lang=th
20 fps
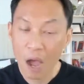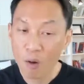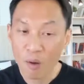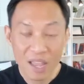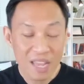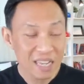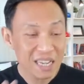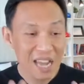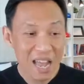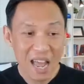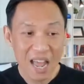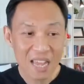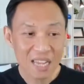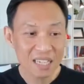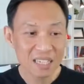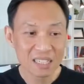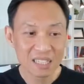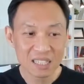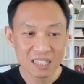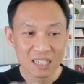เอาง่า
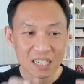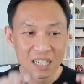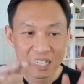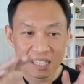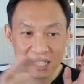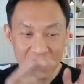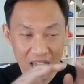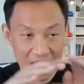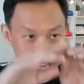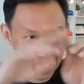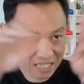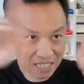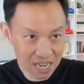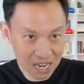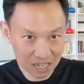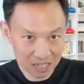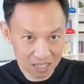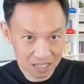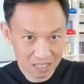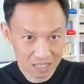ยๆ คือแชร์จา
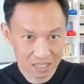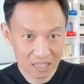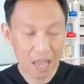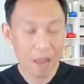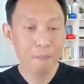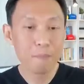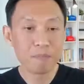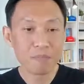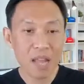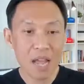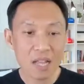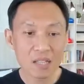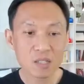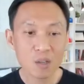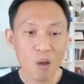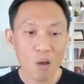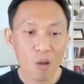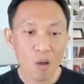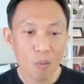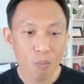กเต็มหน้าจ
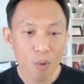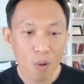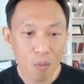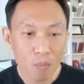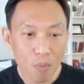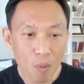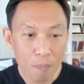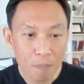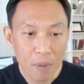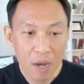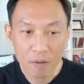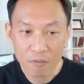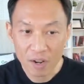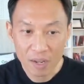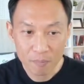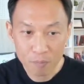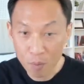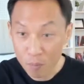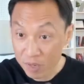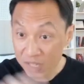อของผม ผมเปิดไว้
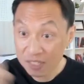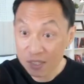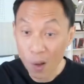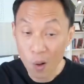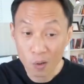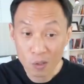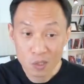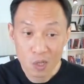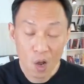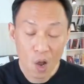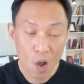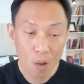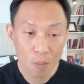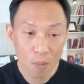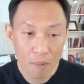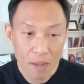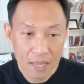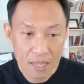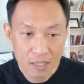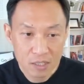ผมมี 2 จอ ผ
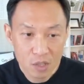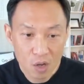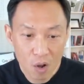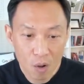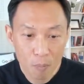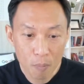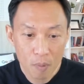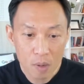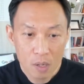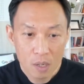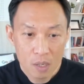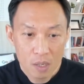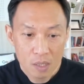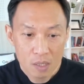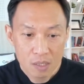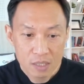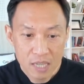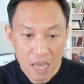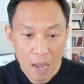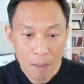มอาจจะจอ
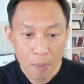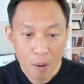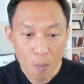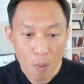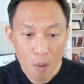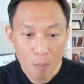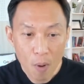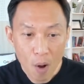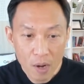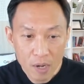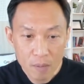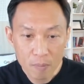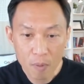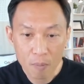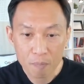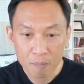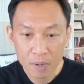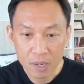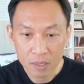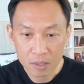แชร์ PowerPoint ที่ผ
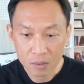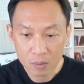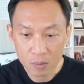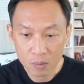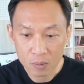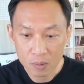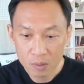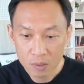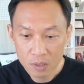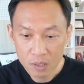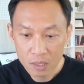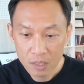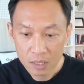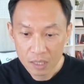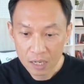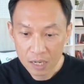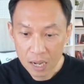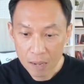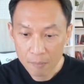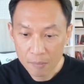มเปิดอยู่
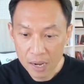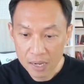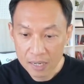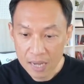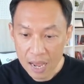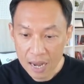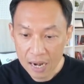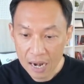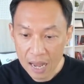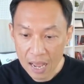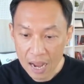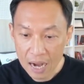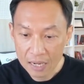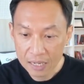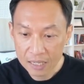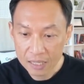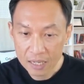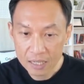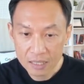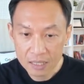นะครับ ไอ้ด้านล่าง
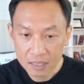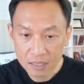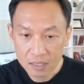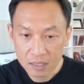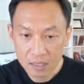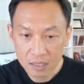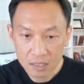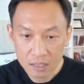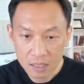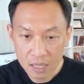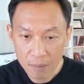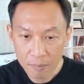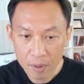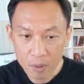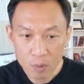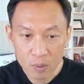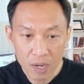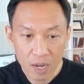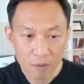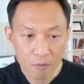นี้ก็จะทำให้
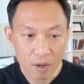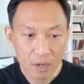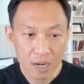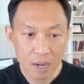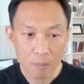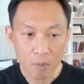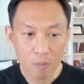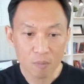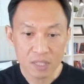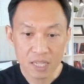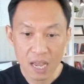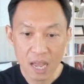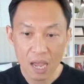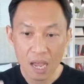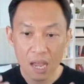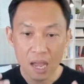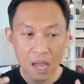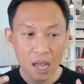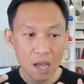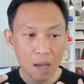คุณเห็นว่าเนี่ยผมแช
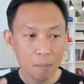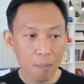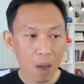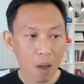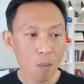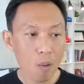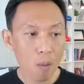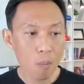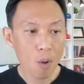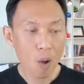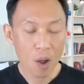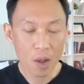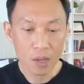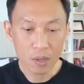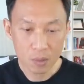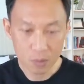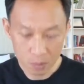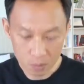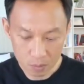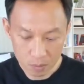ร์ PowerPoint
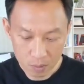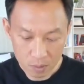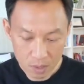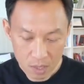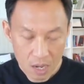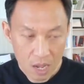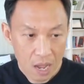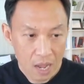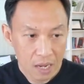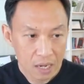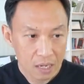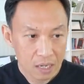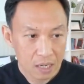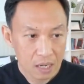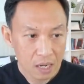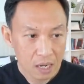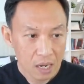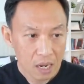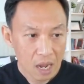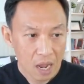อยู่ ให้
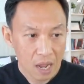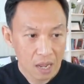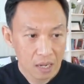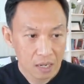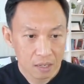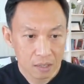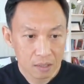ให้